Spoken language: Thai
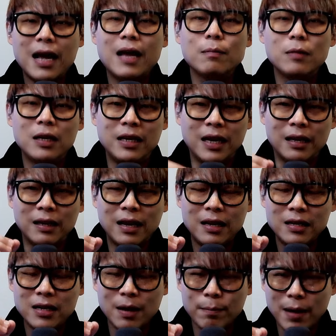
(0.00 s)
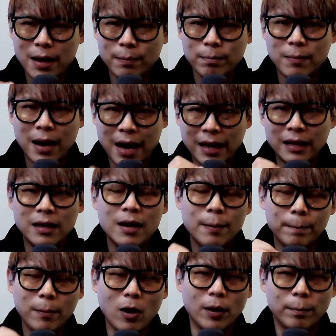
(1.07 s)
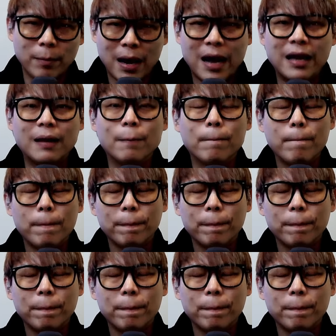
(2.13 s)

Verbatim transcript: ง่ายมีเหรียญให้เลือกมากมายปลอดภัย